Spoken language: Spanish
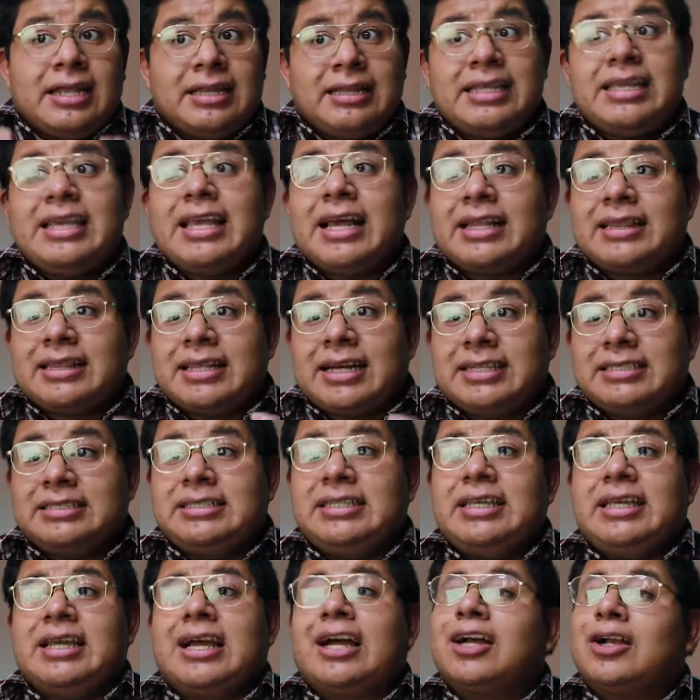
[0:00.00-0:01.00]
día tras
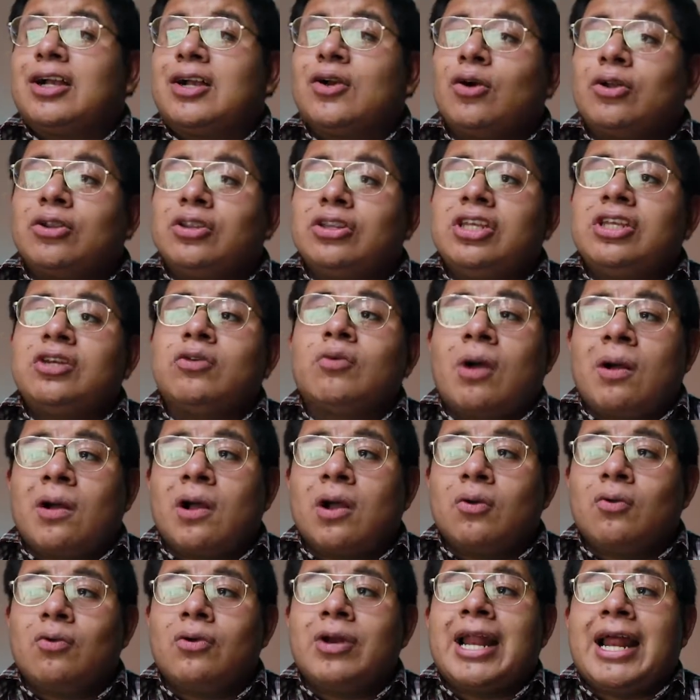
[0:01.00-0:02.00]
día
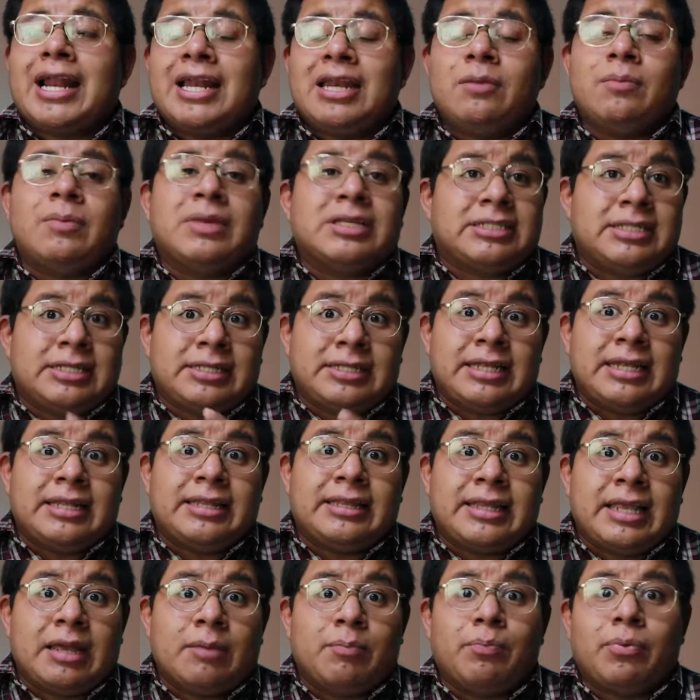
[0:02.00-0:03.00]
continuaban unánimes en
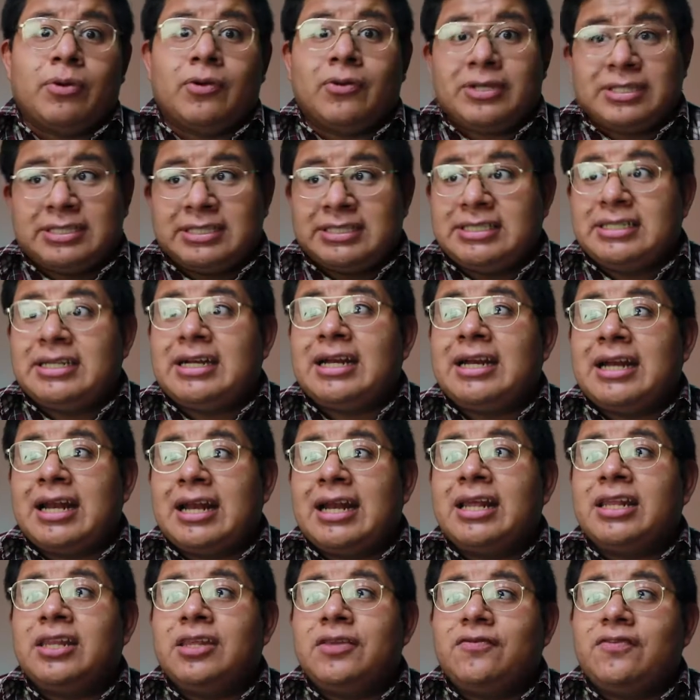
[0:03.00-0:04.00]
el templo, es decir, en
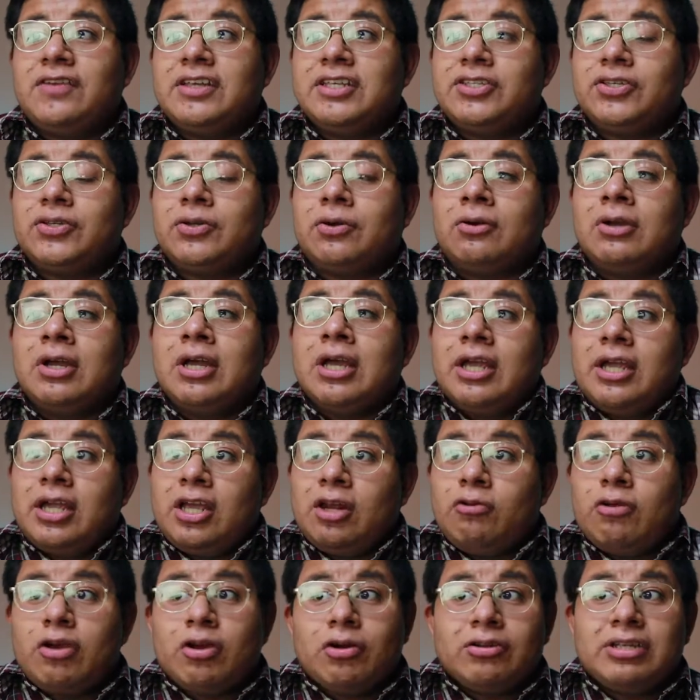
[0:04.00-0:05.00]
el edificio,
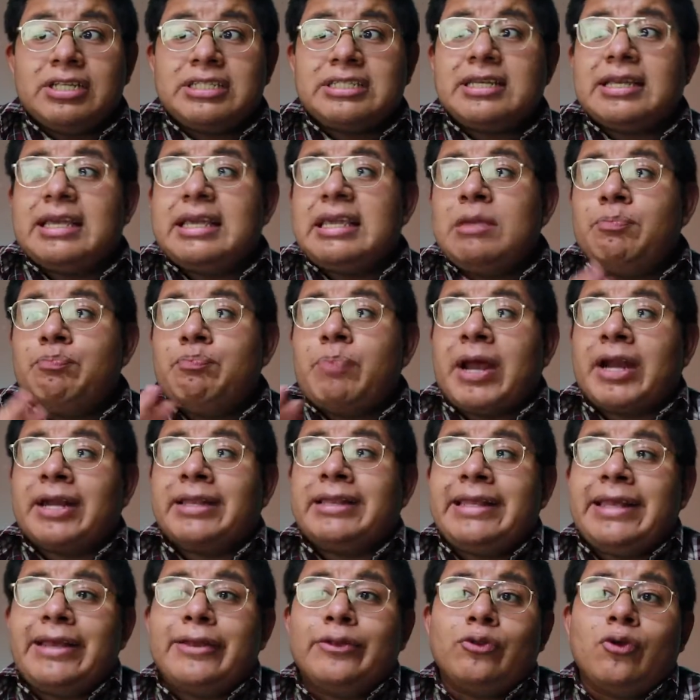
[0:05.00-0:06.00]
y luego dice, y
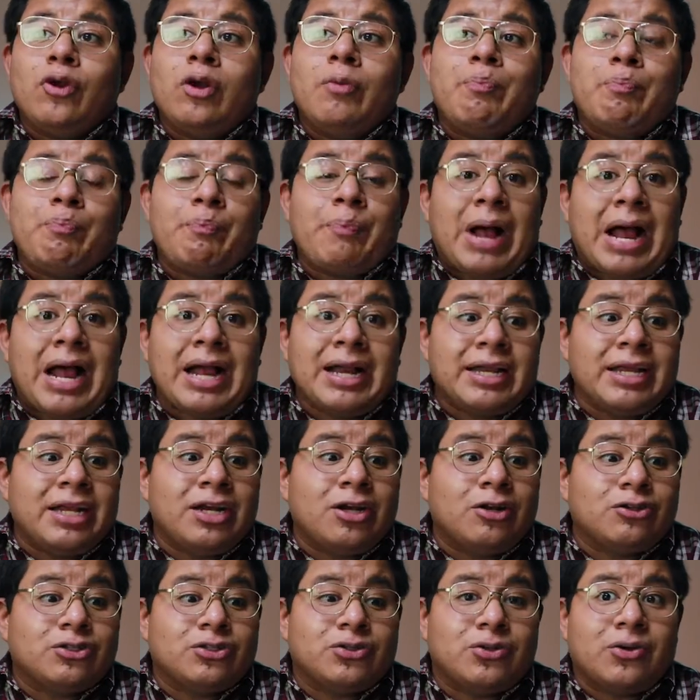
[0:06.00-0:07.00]
partiendo el pan
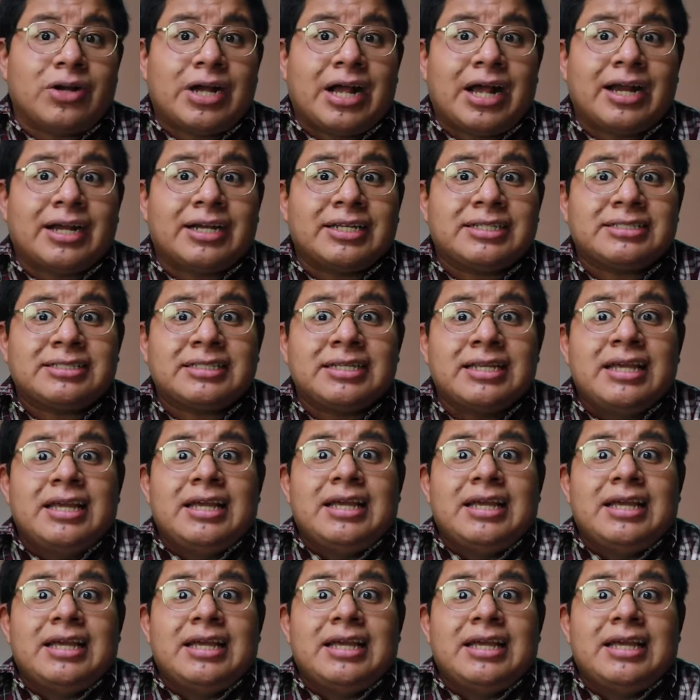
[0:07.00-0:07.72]
en los hogares.